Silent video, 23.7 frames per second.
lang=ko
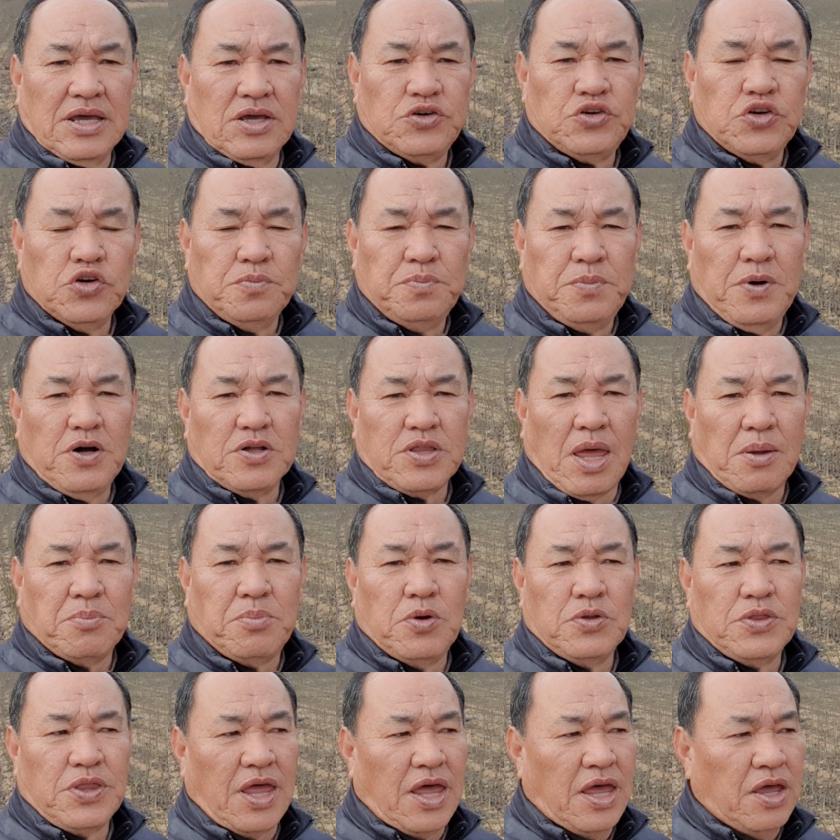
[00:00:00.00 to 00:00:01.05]
슈퍼
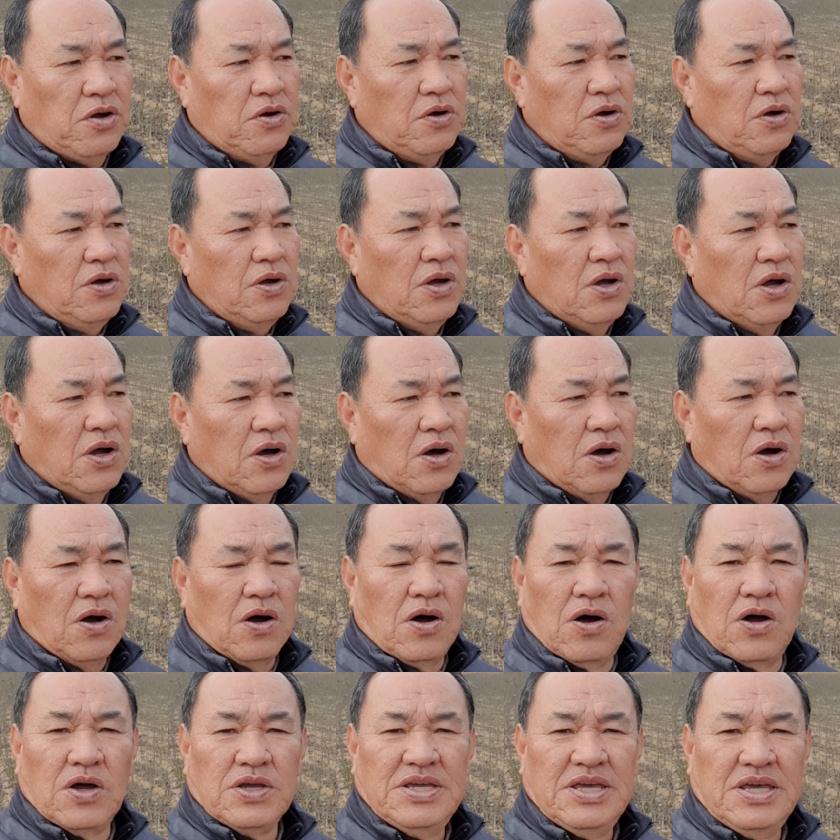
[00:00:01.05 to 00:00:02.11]
대포인데요.
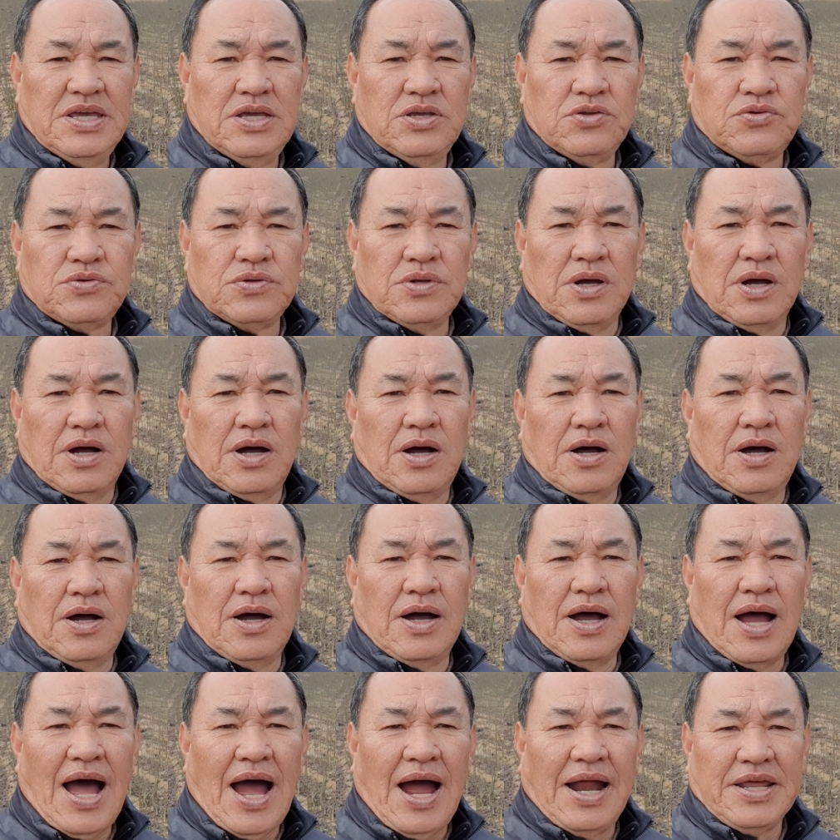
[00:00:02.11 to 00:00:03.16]
어, 이
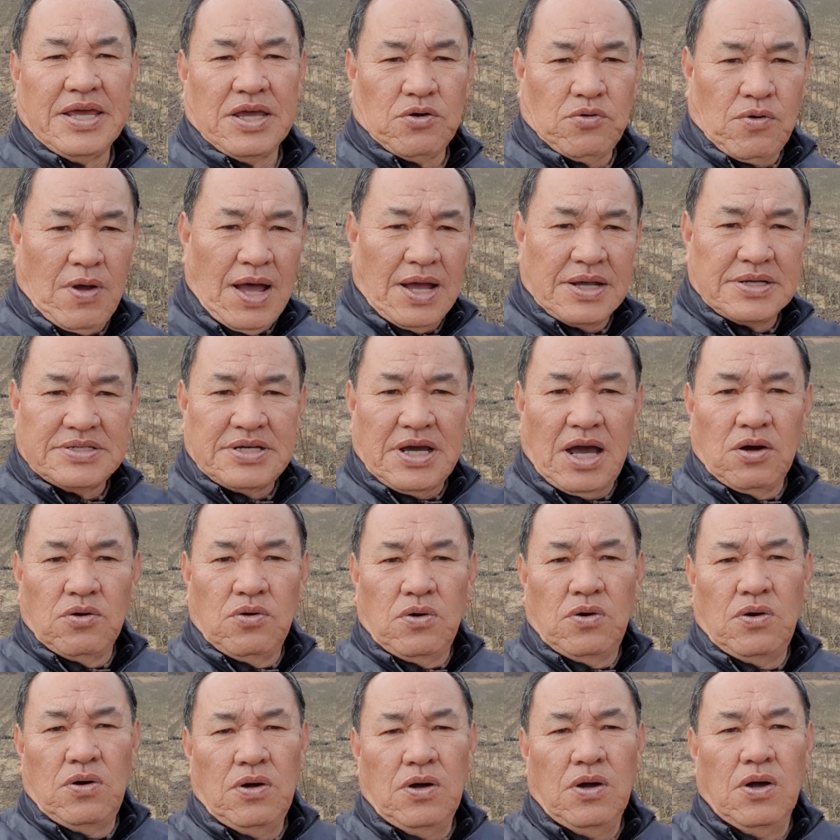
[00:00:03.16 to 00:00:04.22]
어, 알이 꽉
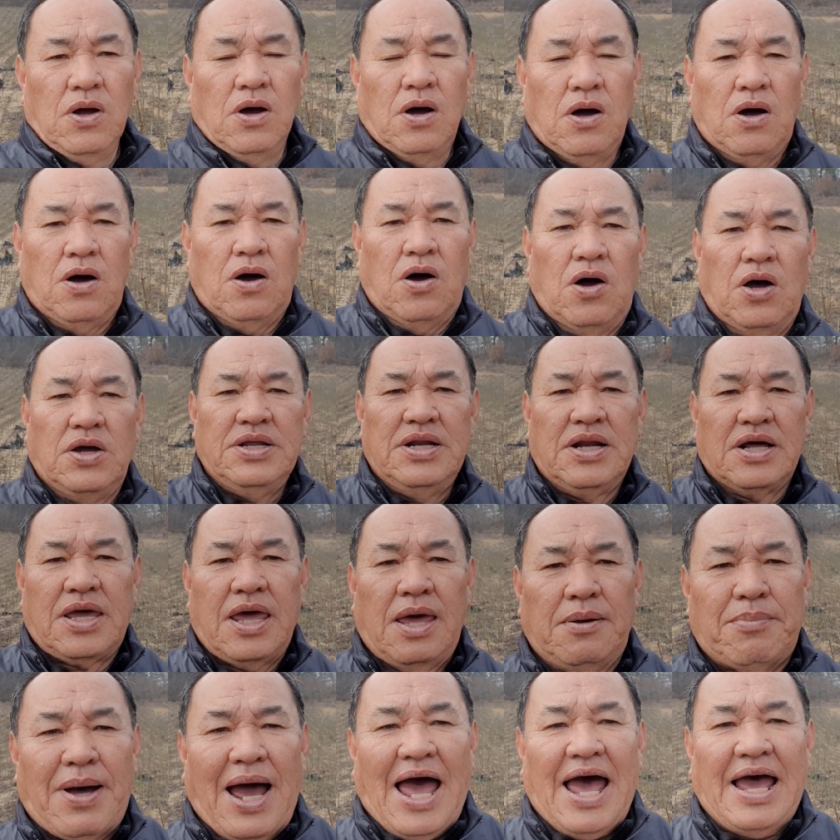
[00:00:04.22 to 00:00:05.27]
차고 어,
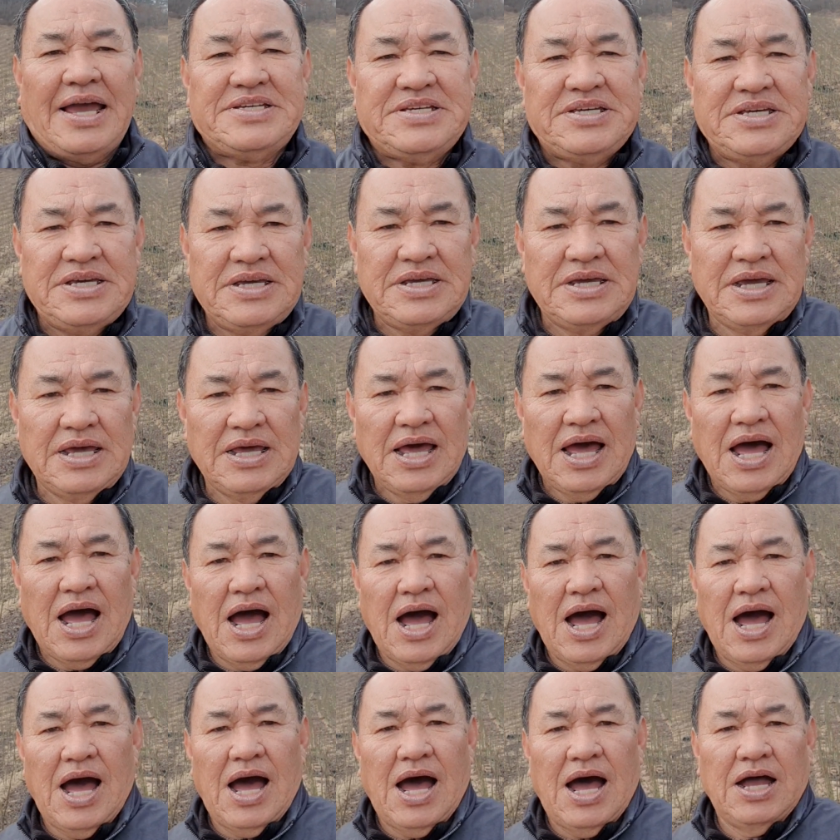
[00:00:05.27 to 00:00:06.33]
이렇게 맛이
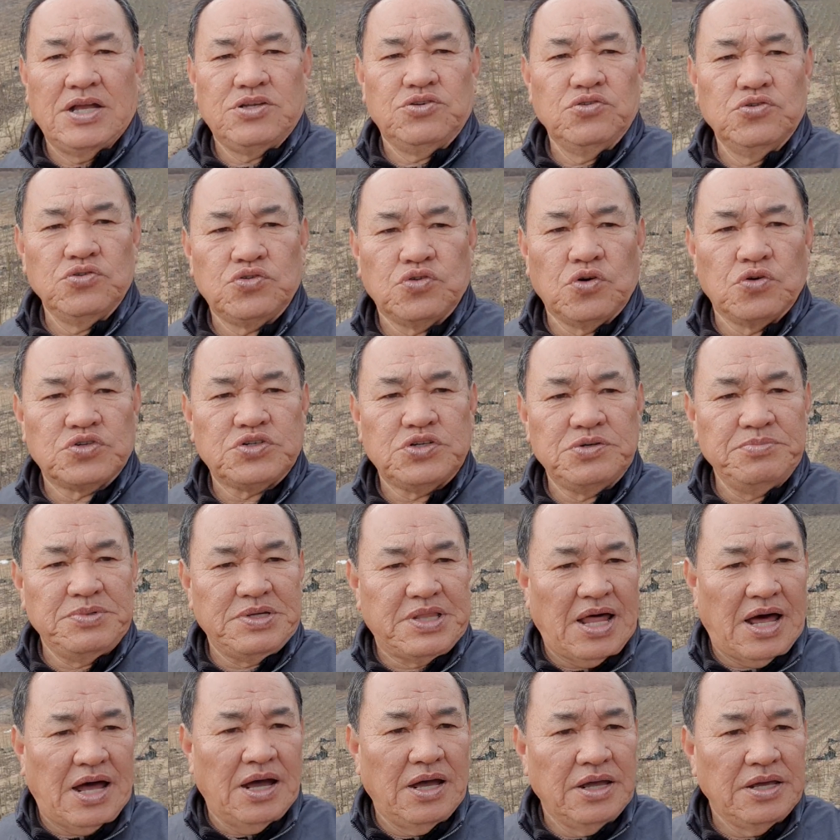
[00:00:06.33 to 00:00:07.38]
아주
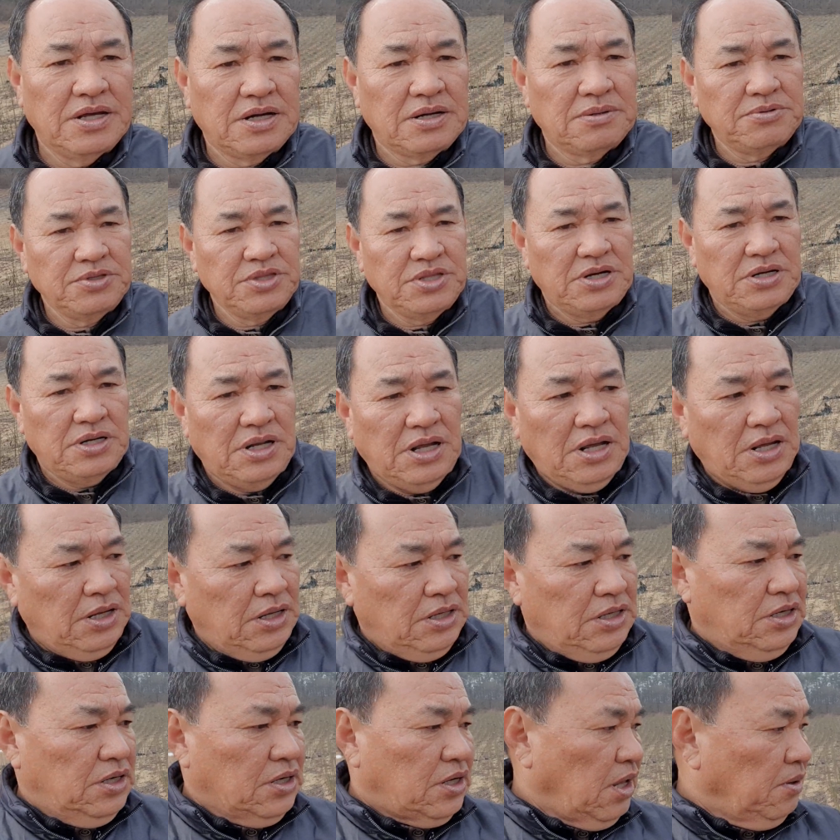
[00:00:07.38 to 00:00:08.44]
좋습니다. 여러분들
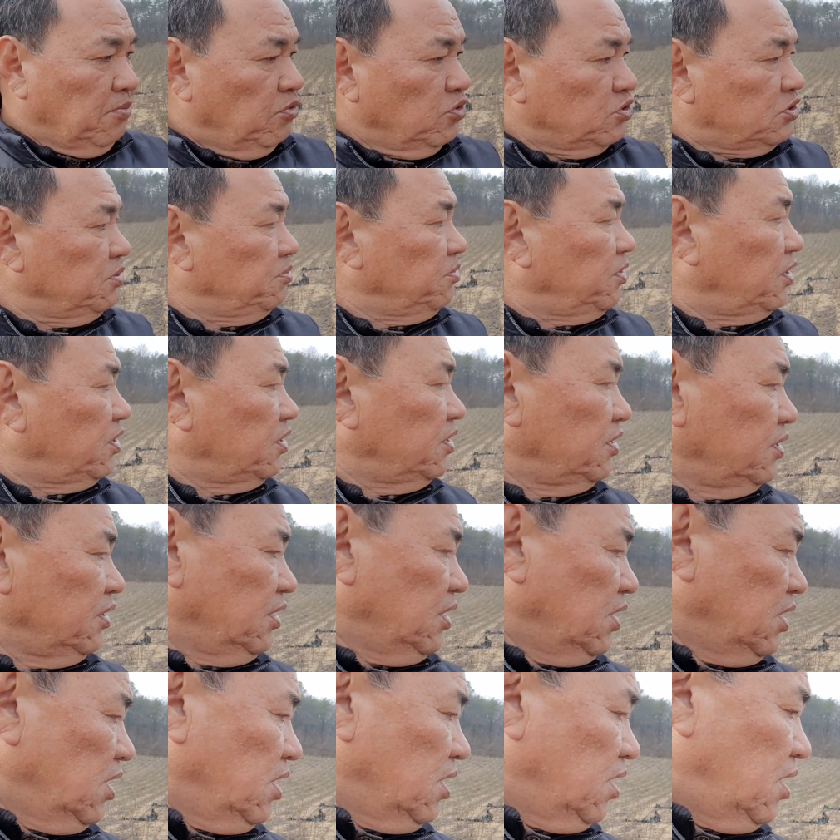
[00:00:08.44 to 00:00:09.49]
이렇게
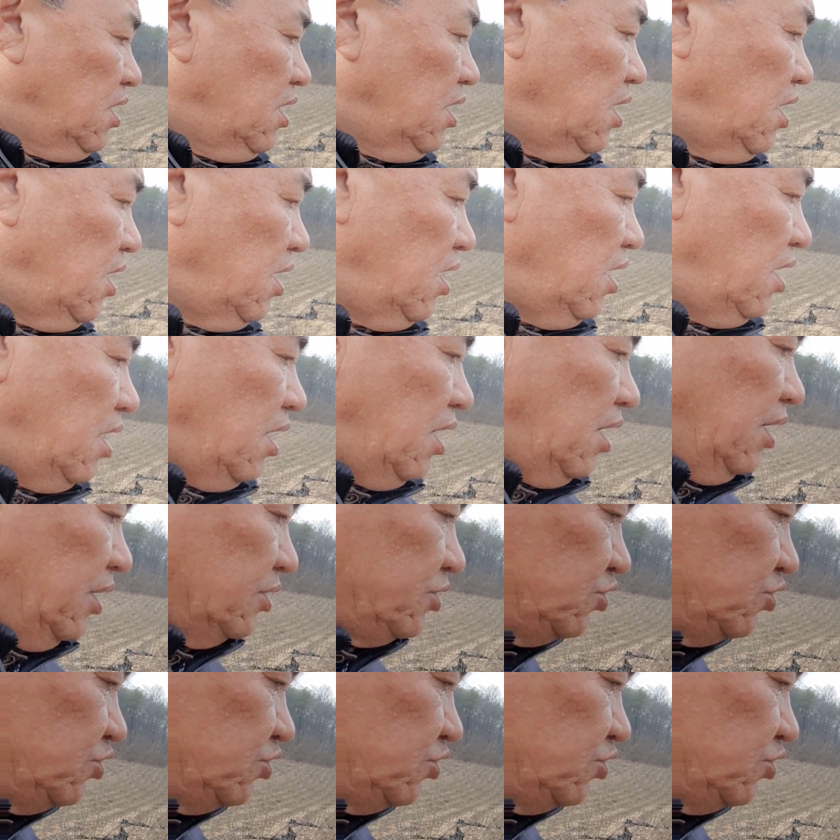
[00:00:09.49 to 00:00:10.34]
보시면은 어,